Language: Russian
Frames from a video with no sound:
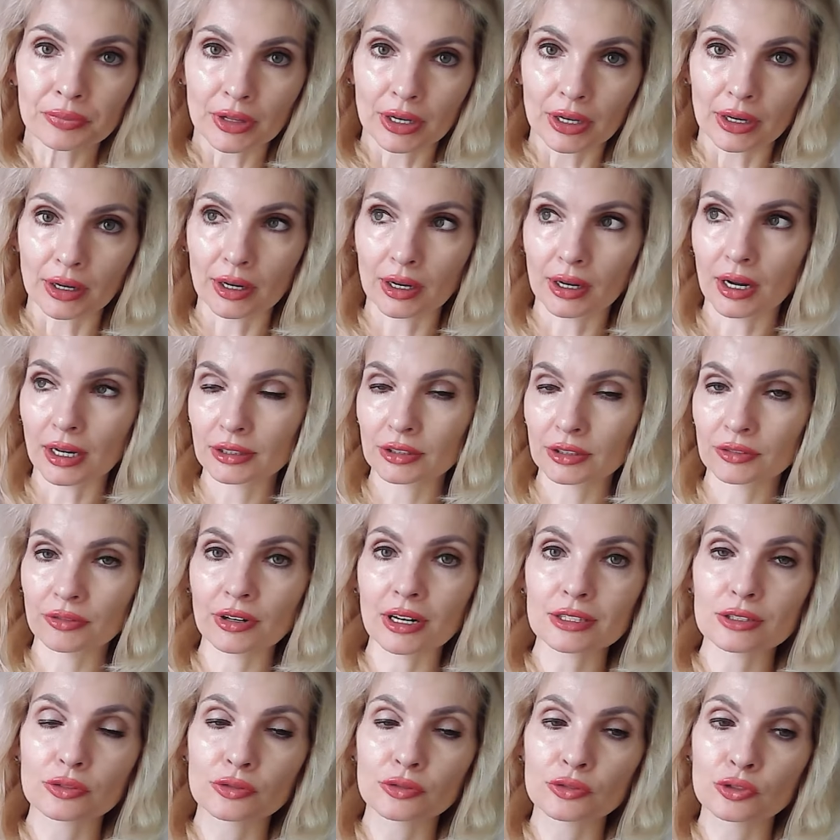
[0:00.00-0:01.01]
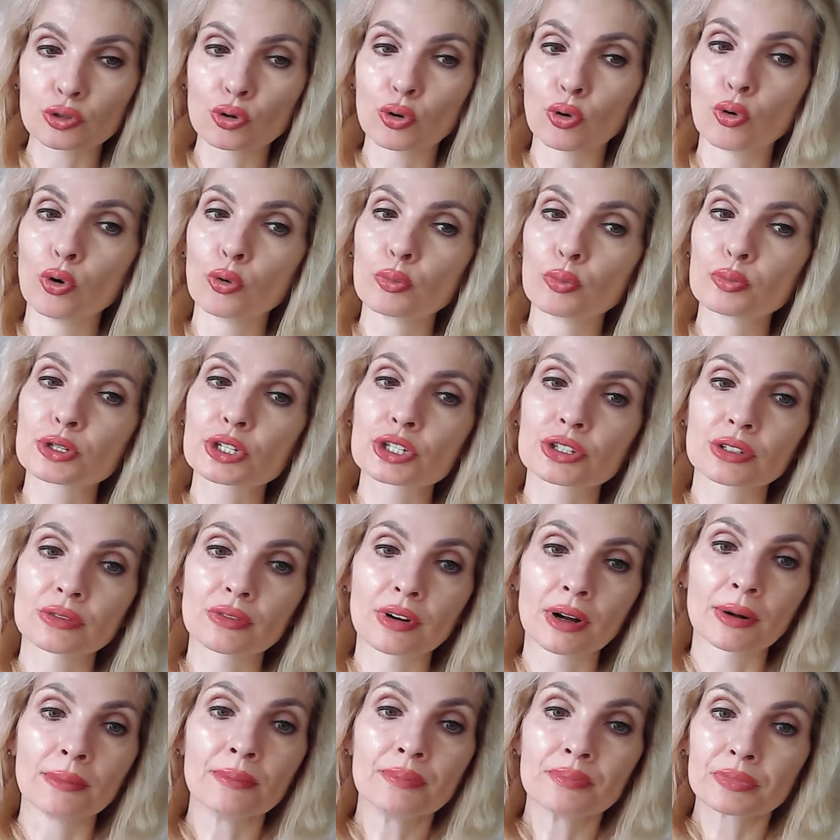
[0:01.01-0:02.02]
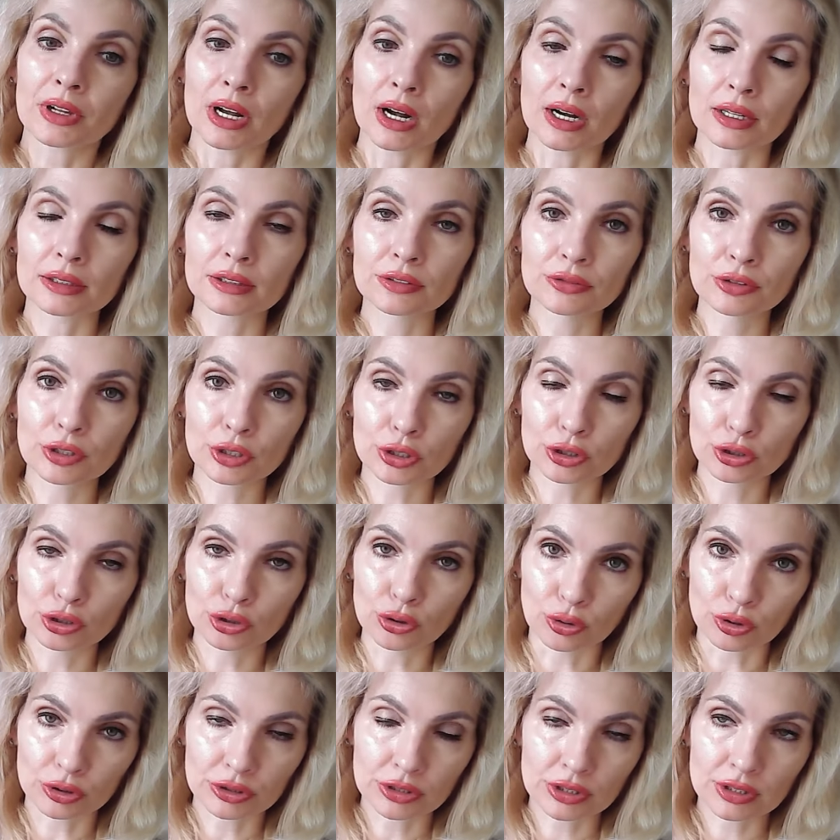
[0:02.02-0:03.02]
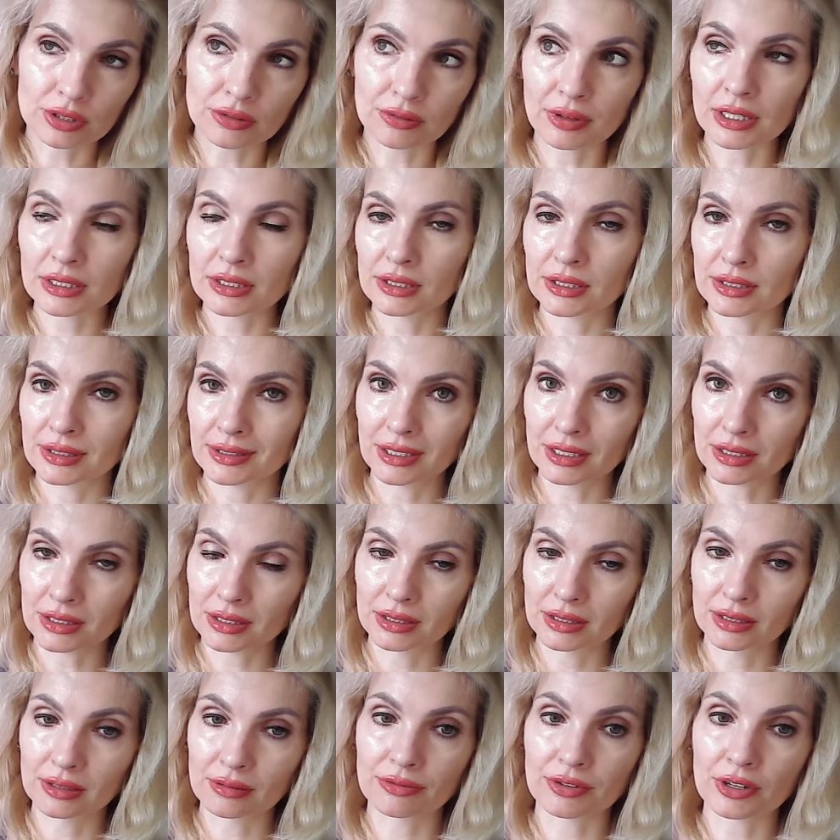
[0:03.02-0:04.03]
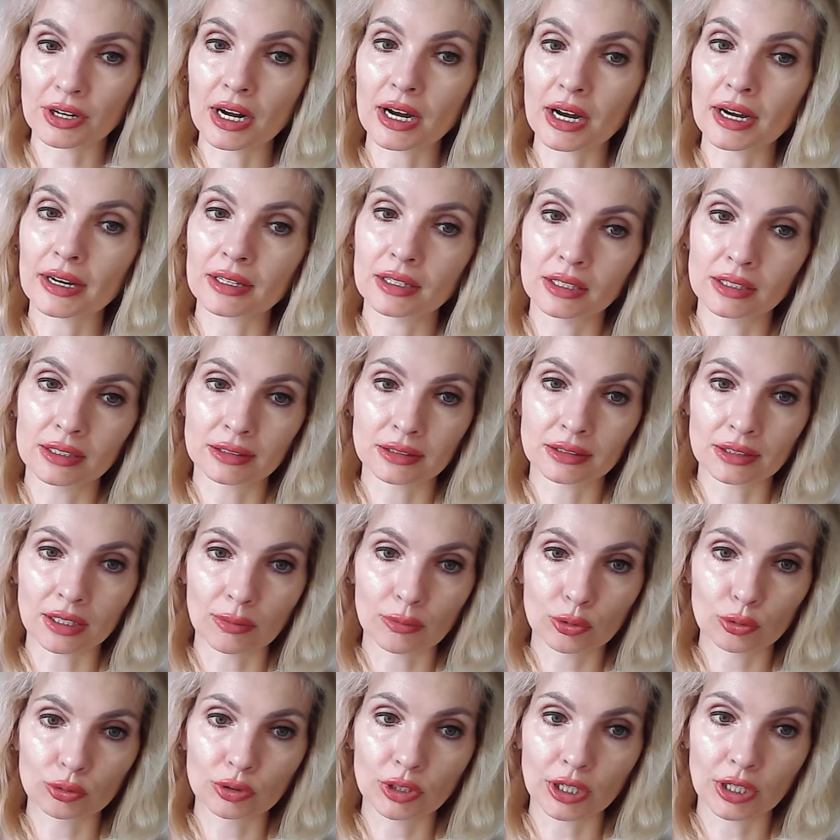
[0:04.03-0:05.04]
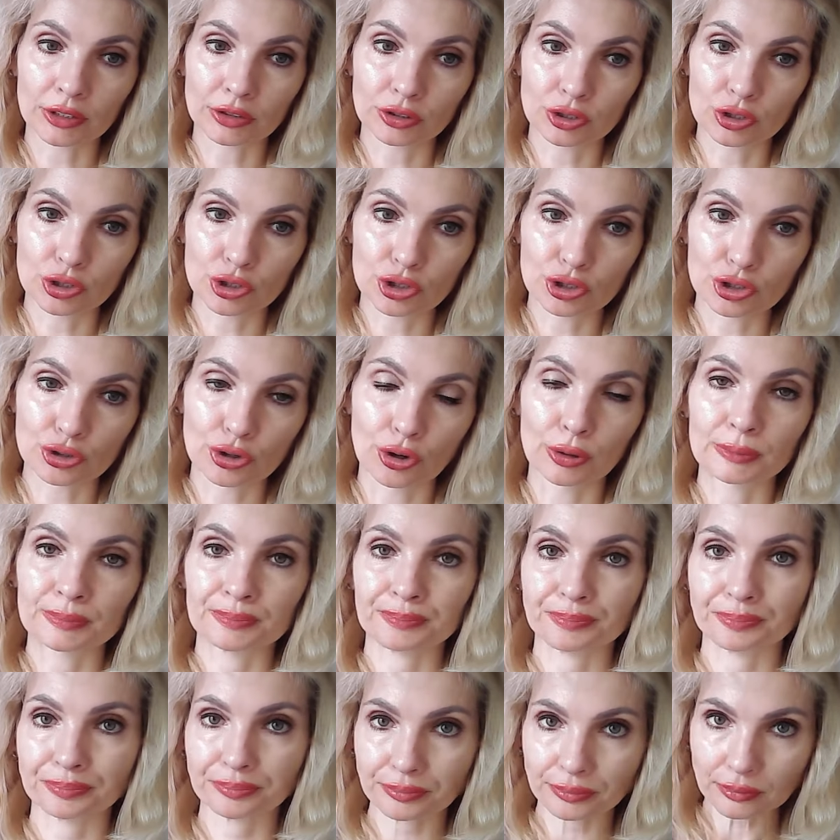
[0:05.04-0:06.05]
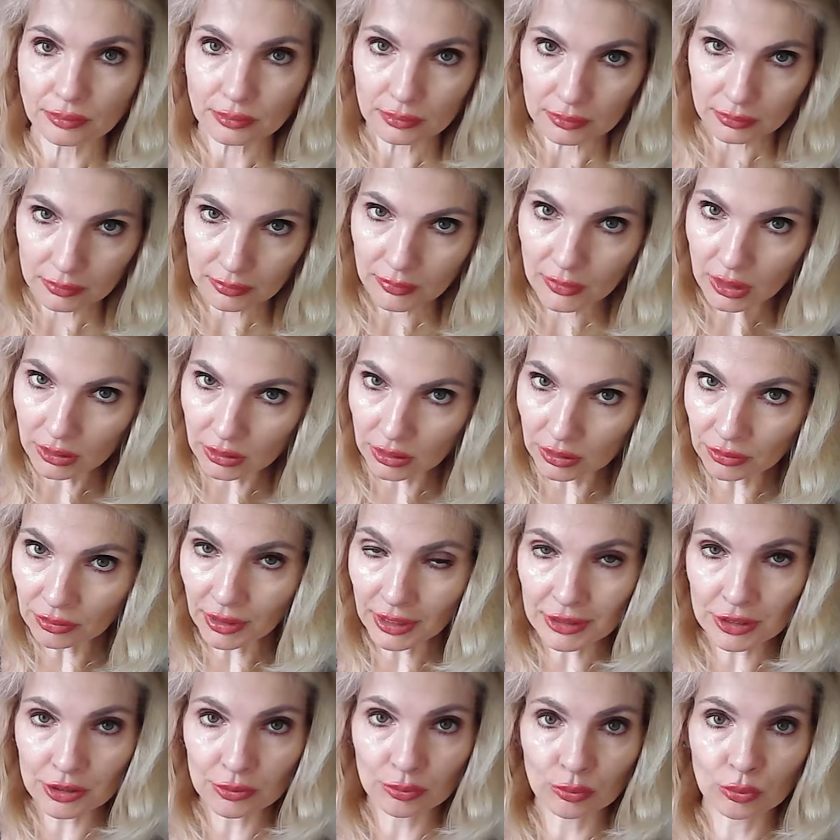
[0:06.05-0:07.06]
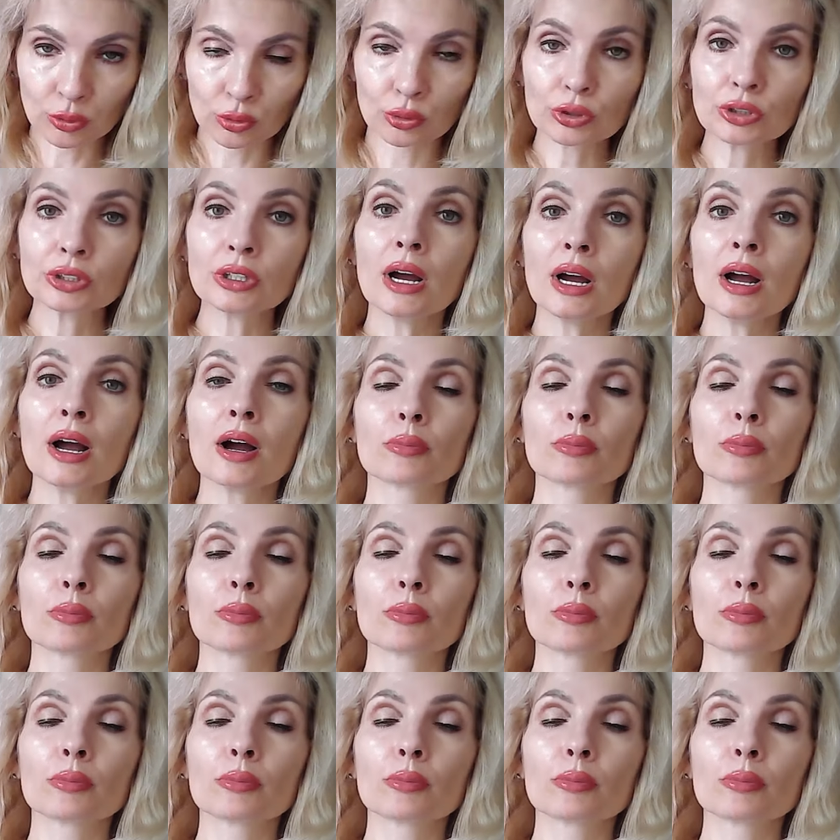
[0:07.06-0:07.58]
от вас все общество отвернется, вас, естественно, в рай или там куда-то еще не возьмут.